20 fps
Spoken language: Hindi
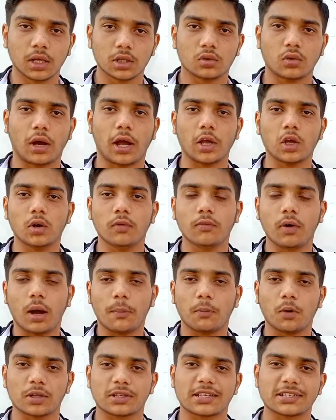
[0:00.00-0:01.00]
तो आई होप वो
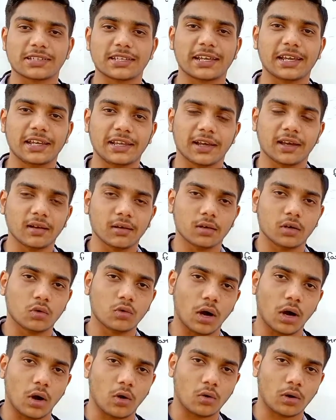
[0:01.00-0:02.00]
आपको अच्छे से क्लियर
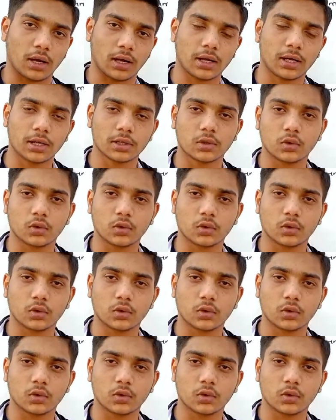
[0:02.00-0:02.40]
हुआ होगा